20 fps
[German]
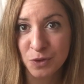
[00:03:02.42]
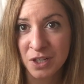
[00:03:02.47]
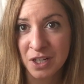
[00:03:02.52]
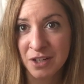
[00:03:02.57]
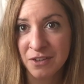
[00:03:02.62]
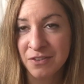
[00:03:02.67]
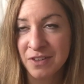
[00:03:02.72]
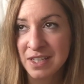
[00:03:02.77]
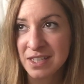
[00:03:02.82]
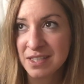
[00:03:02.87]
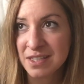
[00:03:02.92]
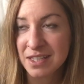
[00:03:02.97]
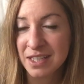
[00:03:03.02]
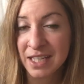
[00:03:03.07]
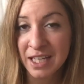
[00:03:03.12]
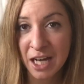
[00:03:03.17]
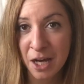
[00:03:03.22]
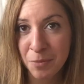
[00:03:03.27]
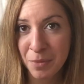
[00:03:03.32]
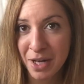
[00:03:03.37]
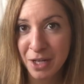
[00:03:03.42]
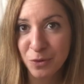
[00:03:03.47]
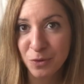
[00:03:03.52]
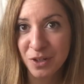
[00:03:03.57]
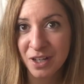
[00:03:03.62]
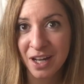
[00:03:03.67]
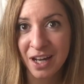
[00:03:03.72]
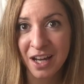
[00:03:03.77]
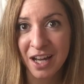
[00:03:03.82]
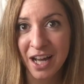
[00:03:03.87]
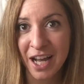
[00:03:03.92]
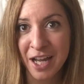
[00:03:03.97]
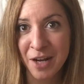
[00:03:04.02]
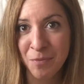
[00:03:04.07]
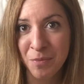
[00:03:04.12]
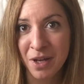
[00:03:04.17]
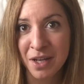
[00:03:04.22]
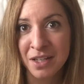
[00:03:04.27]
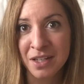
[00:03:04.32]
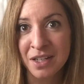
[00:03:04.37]
oder was Ihrer Meinung nach ein
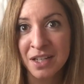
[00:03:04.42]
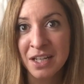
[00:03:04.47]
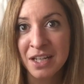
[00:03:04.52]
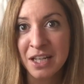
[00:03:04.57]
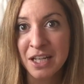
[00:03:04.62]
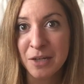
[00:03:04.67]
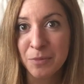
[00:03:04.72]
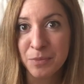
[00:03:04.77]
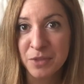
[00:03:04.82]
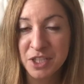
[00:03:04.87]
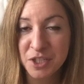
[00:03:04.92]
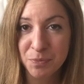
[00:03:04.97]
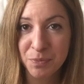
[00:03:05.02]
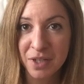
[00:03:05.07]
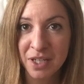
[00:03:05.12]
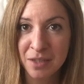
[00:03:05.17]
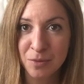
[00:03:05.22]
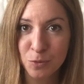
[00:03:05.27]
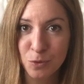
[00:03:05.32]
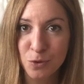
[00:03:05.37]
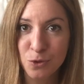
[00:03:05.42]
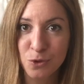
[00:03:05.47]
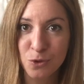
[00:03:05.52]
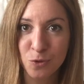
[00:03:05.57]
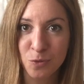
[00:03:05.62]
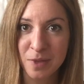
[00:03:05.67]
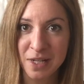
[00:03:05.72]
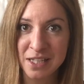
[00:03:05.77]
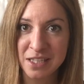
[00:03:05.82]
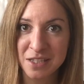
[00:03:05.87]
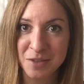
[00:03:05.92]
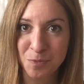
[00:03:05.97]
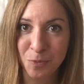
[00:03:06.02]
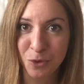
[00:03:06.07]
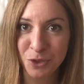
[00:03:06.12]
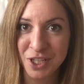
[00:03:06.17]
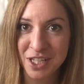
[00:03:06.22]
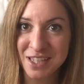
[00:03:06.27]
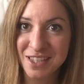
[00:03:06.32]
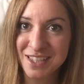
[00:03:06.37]
Mann mitbringen muss, um als
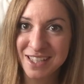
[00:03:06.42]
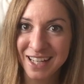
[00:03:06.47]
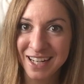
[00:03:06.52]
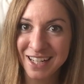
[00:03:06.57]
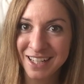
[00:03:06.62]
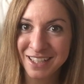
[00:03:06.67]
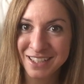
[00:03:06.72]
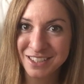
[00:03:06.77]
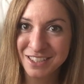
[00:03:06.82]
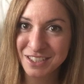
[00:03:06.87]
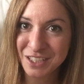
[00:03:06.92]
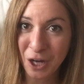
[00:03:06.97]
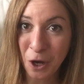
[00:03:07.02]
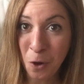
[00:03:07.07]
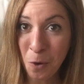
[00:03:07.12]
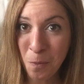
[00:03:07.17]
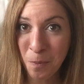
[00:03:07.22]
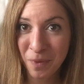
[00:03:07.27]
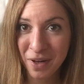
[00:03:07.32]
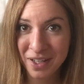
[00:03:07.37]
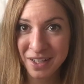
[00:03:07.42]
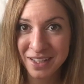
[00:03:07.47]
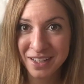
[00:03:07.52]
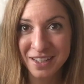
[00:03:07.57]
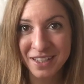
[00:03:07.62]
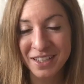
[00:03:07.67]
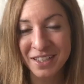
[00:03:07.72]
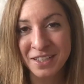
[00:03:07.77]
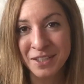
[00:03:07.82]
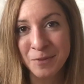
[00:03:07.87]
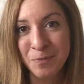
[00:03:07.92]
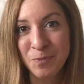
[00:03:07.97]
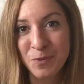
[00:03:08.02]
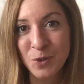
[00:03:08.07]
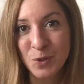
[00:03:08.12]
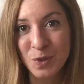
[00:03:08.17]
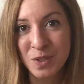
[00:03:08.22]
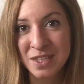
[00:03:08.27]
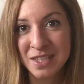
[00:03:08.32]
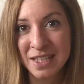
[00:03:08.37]
potenzieller Traummann ähm,
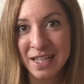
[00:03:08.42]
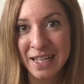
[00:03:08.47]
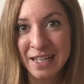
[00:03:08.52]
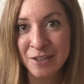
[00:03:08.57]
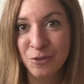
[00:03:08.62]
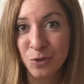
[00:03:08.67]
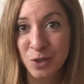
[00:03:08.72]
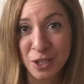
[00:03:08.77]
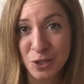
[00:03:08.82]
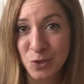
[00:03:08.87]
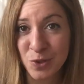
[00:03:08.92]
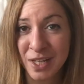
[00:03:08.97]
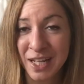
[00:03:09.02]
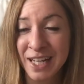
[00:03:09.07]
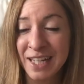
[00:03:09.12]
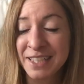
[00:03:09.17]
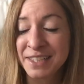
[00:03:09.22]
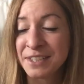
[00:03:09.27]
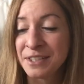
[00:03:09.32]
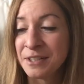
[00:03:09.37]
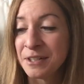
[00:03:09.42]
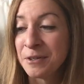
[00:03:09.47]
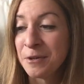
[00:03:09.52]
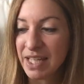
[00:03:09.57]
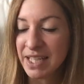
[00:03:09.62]
zu zählen oder zu gelten.